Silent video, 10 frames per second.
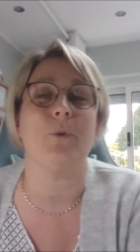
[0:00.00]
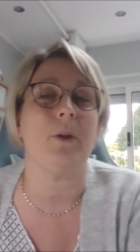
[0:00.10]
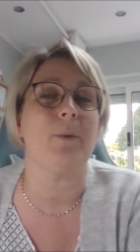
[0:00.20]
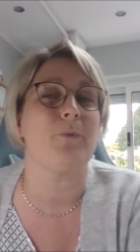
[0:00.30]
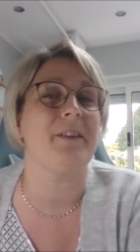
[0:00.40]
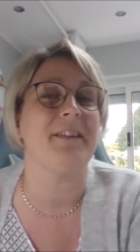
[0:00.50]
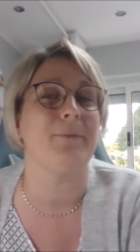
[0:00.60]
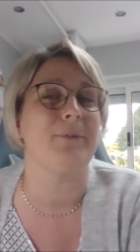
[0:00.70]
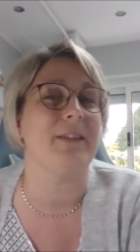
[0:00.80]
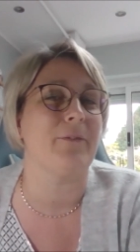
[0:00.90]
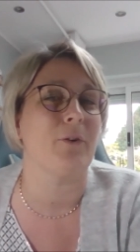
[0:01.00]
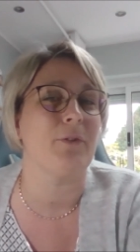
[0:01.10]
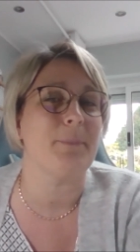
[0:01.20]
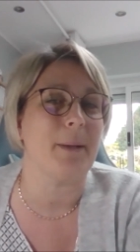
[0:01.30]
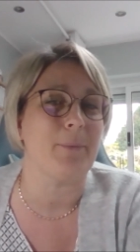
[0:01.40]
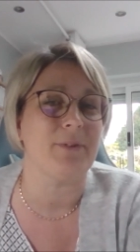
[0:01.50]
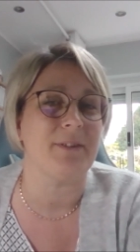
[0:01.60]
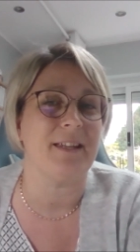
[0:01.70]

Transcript: Et puis, si vous avez envie de papoter